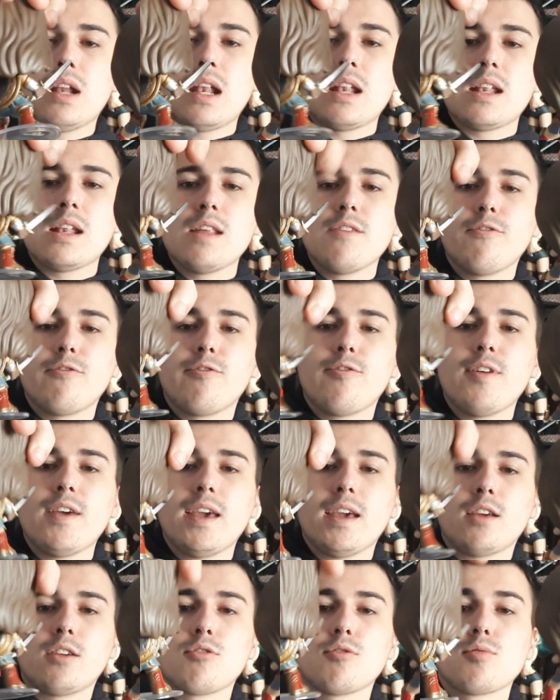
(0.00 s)

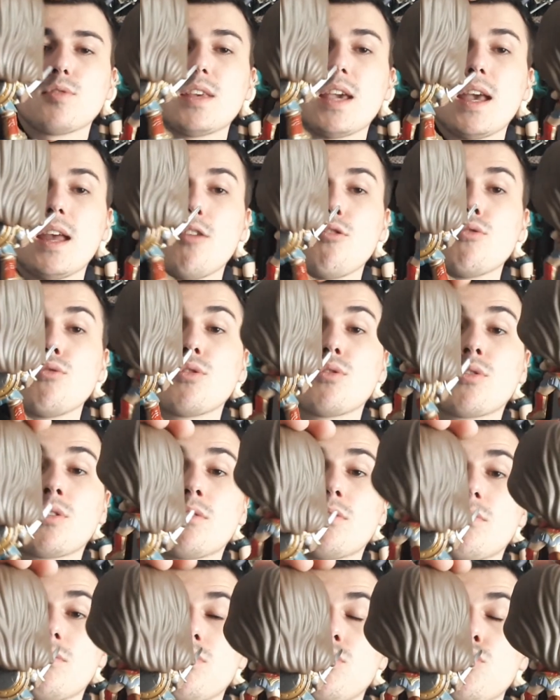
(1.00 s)
l'effet qu'il y a le,
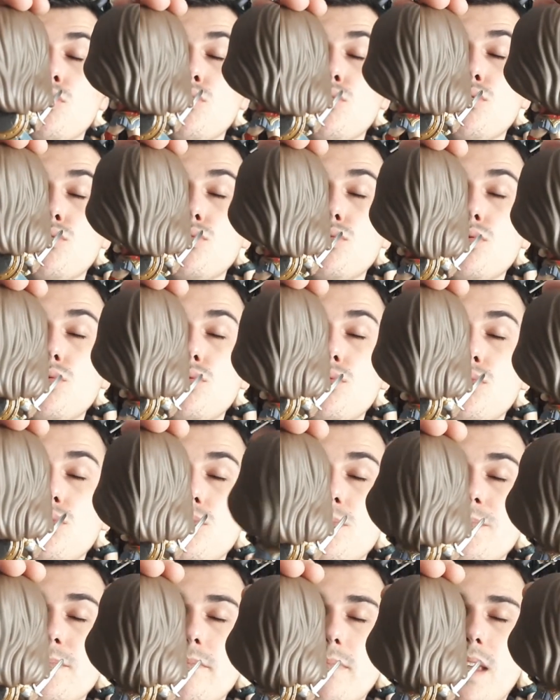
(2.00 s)

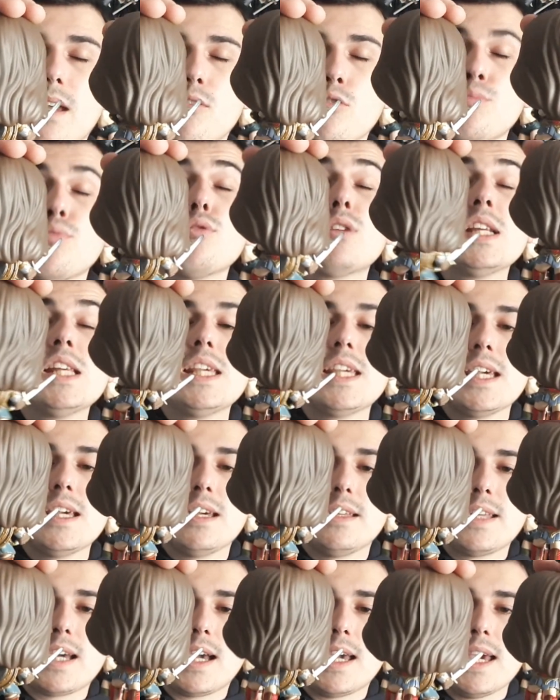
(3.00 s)
le, bouclier
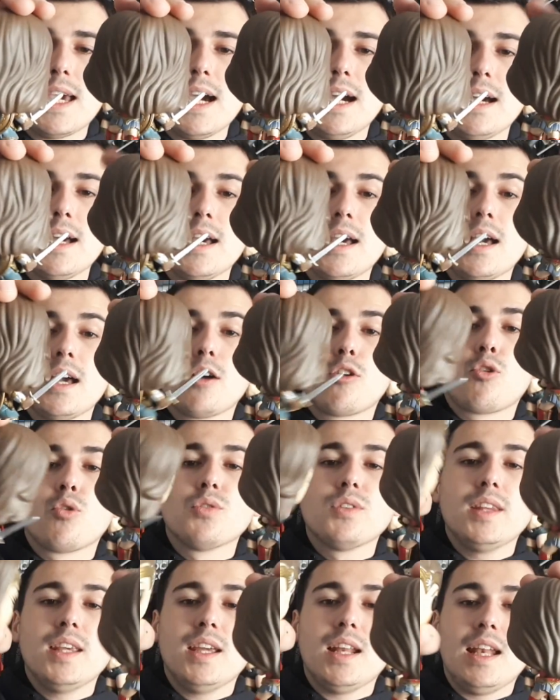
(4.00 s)
derrière
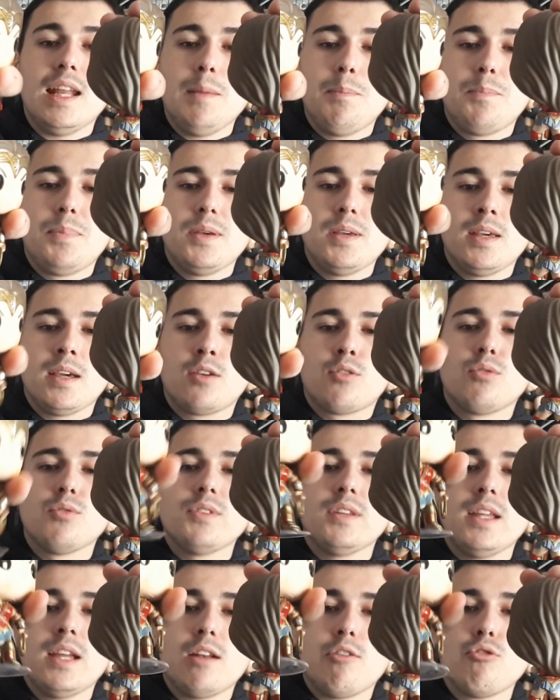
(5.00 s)
qu'on ait l'épée,
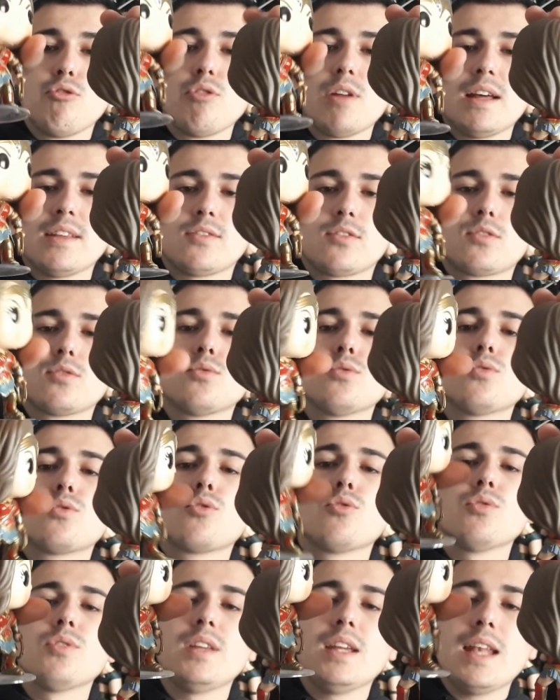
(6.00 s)
qu'on ait le lasso,
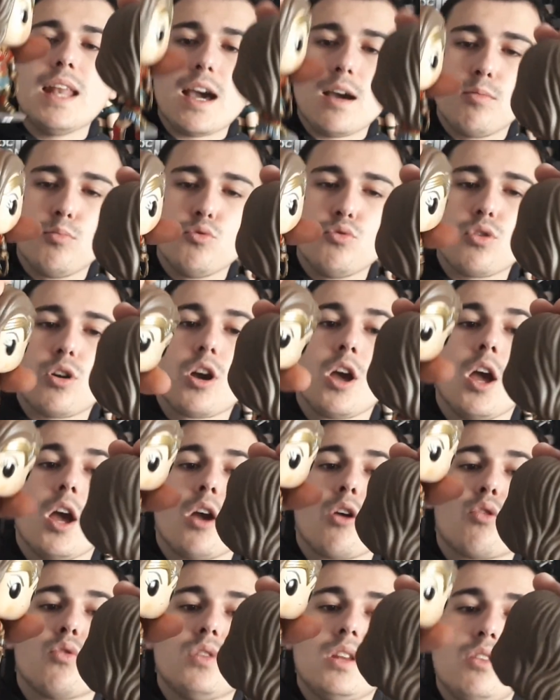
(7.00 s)
qu'on ait l'armure,
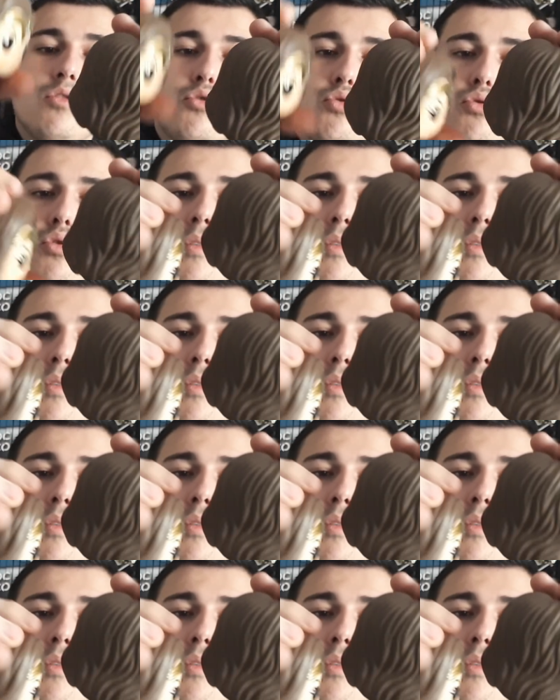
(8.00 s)
qu'on ait tout.